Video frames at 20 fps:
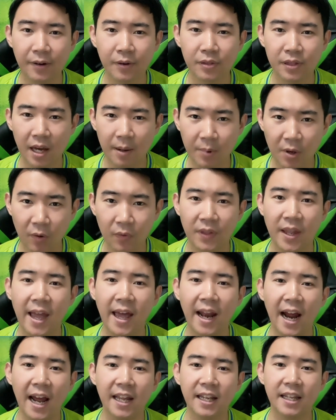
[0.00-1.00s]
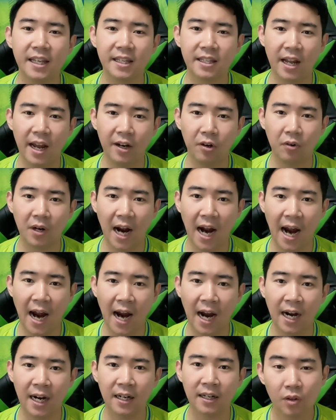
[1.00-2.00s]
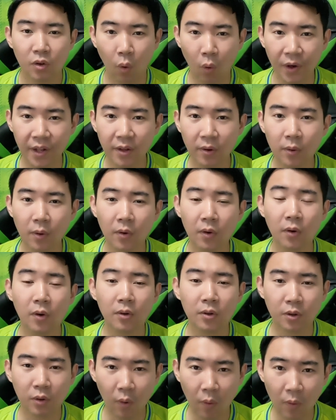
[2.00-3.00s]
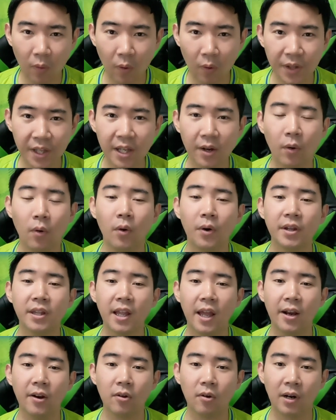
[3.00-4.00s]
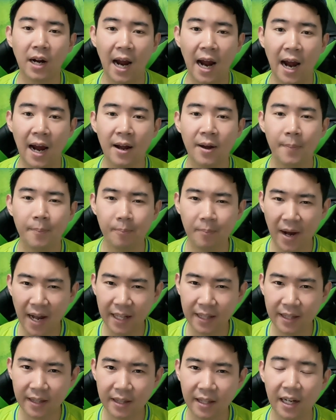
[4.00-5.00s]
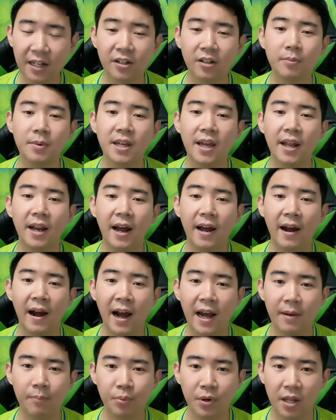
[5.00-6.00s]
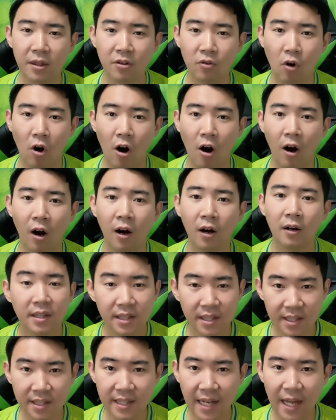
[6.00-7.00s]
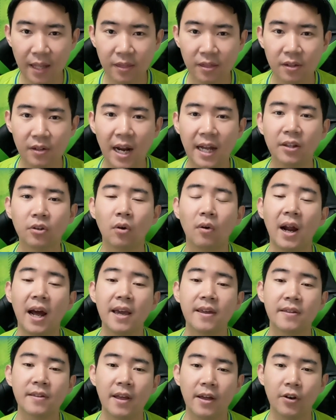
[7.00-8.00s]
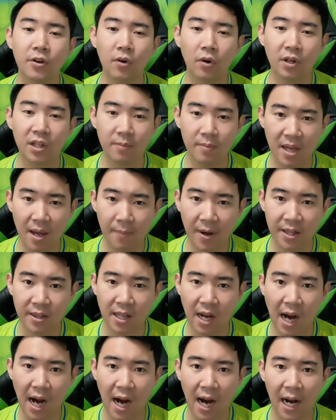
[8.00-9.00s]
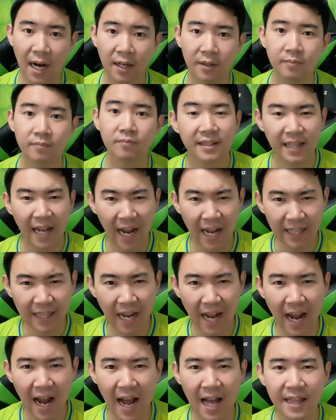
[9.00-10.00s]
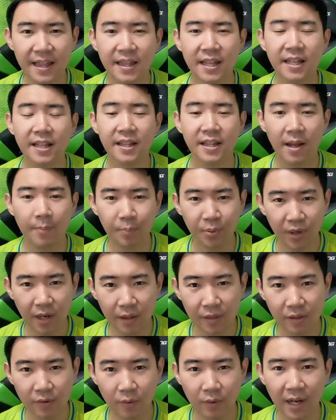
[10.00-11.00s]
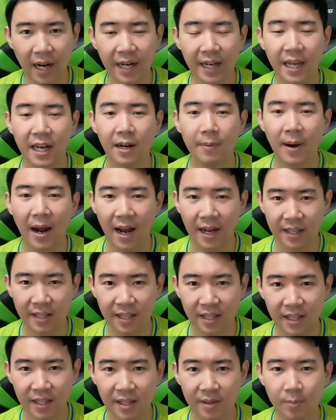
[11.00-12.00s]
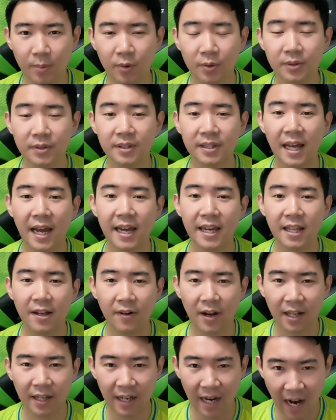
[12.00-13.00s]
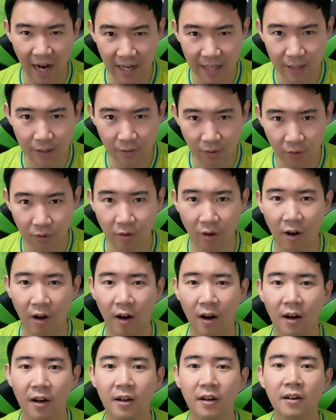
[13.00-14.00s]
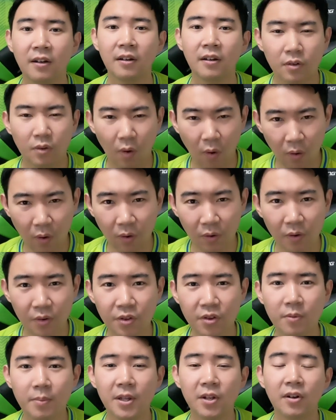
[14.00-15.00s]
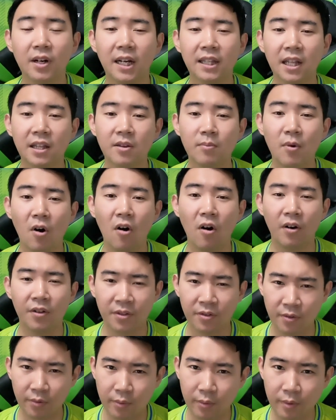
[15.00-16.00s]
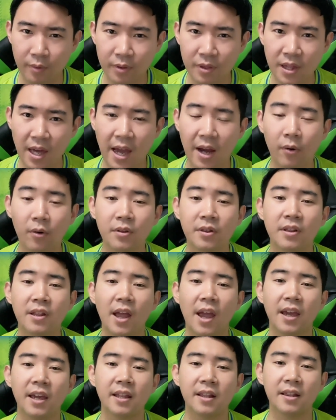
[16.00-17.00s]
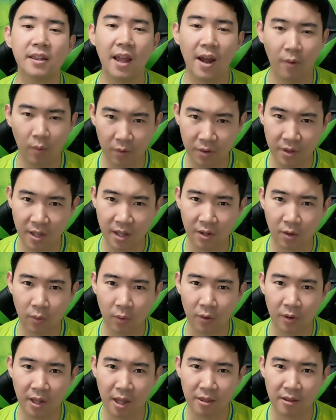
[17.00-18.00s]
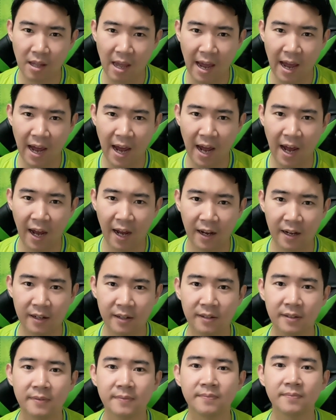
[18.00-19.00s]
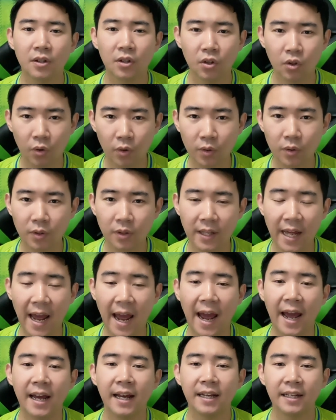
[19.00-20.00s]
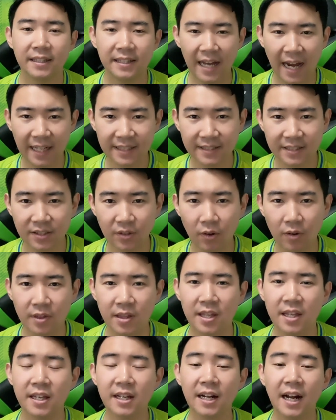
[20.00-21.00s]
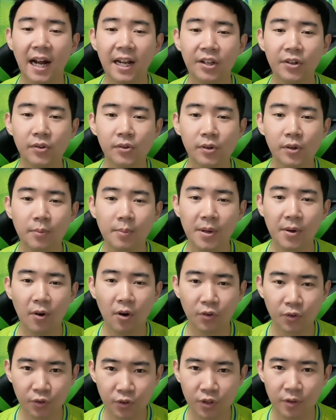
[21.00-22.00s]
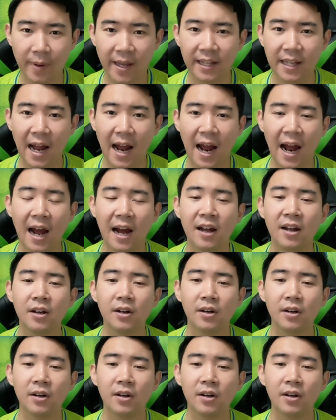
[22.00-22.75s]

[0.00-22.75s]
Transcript: いくさびを狙いに行きたいのか、取りどころをどこに置いているのか、全く見えないハイプレスをひたすらトライしているように見えました。ただ走ってプレスをかければいい問題ではないぞと、ここの守備の形も修正をしていってほしいところですね。ということで、夏の新加入組を含めた